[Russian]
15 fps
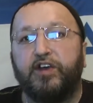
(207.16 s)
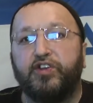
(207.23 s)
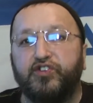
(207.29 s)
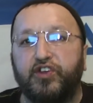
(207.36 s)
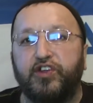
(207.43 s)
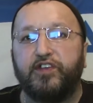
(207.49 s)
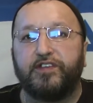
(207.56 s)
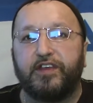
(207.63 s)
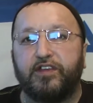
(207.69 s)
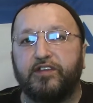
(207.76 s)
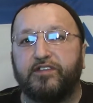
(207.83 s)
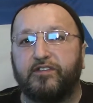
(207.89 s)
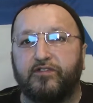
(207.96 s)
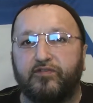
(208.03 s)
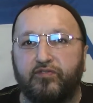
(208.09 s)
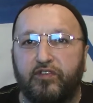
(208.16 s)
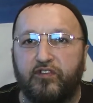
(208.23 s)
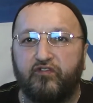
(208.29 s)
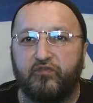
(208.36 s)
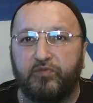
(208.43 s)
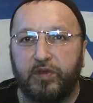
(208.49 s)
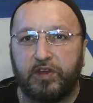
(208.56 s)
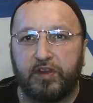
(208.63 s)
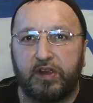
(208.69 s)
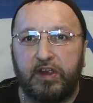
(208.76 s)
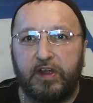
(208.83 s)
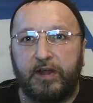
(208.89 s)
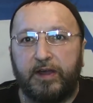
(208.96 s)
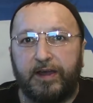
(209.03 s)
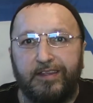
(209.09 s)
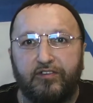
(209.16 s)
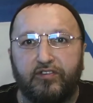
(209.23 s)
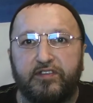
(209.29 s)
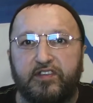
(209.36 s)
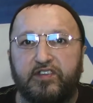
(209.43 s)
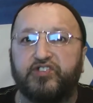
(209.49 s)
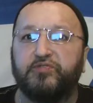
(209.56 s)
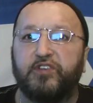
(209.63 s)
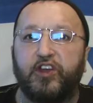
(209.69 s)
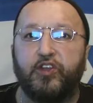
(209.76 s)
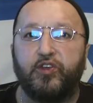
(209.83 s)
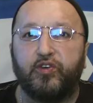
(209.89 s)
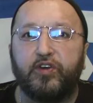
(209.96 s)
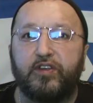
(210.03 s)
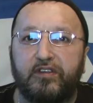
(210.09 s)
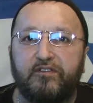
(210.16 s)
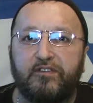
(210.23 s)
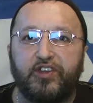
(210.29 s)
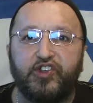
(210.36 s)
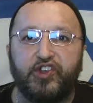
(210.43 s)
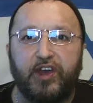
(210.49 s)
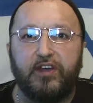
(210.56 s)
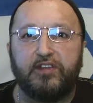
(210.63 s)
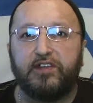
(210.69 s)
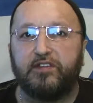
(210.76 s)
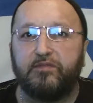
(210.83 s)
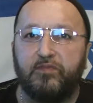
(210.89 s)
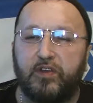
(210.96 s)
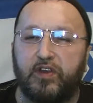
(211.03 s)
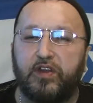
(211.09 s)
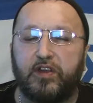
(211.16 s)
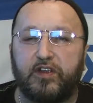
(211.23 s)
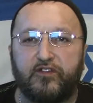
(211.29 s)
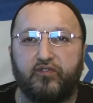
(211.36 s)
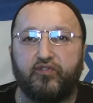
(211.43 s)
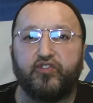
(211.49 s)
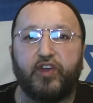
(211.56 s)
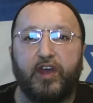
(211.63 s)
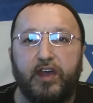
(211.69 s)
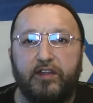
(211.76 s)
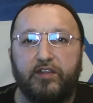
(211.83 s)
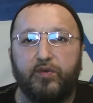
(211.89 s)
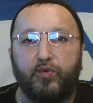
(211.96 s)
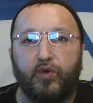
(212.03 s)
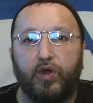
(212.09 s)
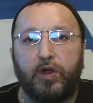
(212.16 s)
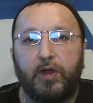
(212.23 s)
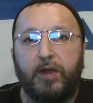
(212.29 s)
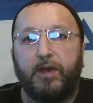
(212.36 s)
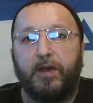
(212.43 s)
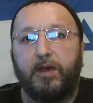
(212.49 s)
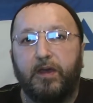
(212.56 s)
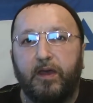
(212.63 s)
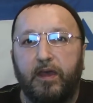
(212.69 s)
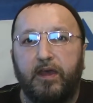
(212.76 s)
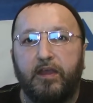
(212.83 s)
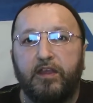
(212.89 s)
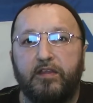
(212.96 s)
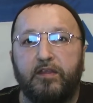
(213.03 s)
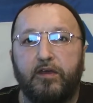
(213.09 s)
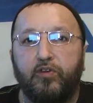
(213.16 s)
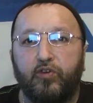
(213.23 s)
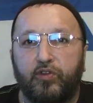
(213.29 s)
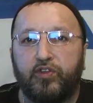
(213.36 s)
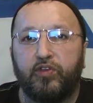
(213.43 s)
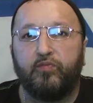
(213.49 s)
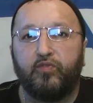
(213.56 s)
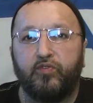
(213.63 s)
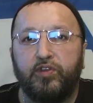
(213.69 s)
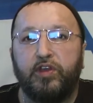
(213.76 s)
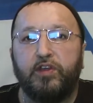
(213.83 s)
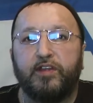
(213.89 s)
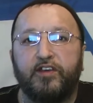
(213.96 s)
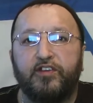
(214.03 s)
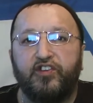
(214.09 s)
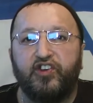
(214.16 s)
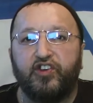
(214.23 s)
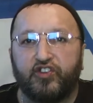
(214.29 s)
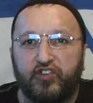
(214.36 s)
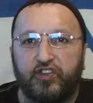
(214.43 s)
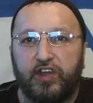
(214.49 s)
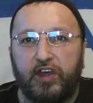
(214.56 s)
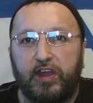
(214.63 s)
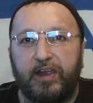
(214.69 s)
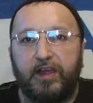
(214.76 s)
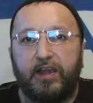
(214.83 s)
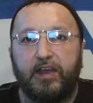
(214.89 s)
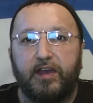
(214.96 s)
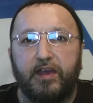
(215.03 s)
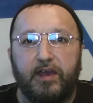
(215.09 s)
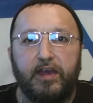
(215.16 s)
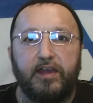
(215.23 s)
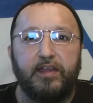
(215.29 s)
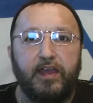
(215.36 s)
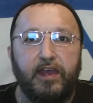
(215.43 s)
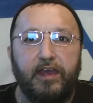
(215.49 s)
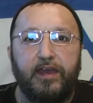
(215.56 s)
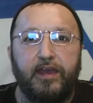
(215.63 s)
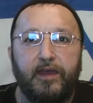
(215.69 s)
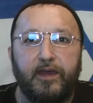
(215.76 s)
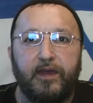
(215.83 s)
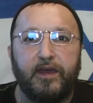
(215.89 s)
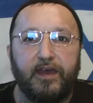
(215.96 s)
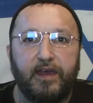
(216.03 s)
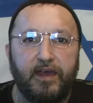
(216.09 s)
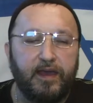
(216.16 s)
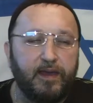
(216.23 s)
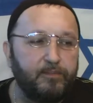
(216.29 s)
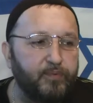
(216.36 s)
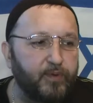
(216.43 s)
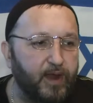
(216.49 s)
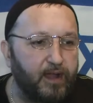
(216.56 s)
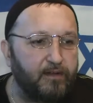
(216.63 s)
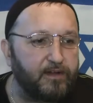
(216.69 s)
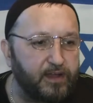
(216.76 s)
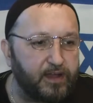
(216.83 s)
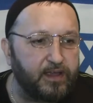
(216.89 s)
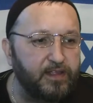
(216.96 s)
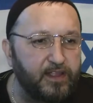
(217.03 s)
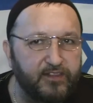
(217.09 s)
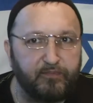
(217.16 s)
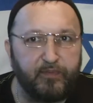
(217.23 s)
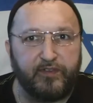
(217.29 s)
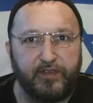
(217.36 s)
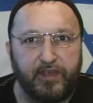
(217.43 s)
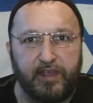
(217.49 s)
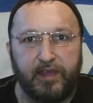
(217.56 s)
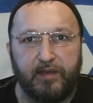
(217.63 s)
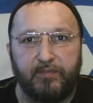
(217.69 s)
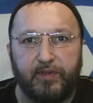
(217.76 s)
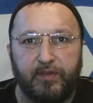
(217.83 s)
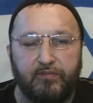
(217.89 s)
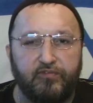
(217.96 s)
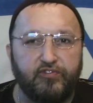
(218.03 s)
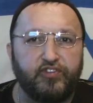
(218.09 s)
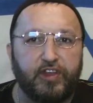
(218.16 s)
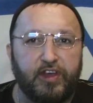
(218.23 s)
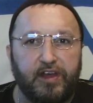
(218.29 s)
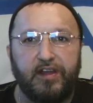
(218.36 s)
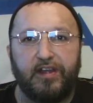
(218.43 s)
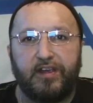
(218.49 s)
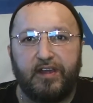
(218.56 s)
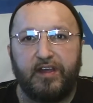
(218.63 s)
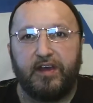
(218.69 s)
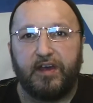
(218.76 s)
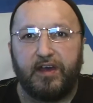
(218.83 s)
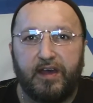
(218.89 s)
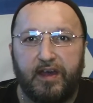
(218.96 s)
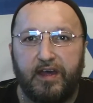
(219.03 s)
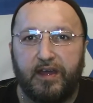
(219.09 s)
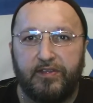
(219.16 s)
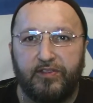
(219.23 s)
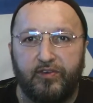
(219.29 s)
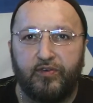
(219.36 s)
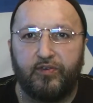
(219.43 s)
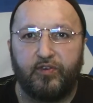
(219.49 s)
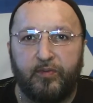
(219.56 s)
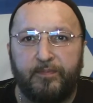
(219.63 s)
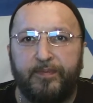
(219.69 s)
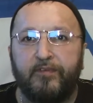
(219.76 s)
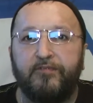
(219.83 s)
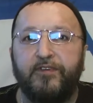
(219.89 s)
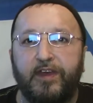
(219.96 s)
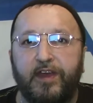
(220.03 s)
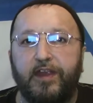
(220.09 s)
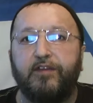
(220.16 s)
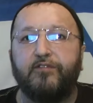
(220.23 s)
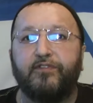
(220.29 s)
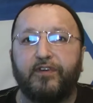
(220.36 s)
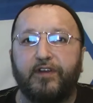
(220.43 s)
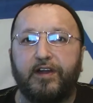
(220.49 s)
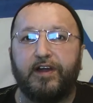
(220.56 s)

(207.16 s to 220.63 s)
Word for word: через эти сосуды в мир, оно, к сожалению, развращает этот мир и разрушает его, и не дает ему ни надежды, ни права на спасение, потому что ну, поверив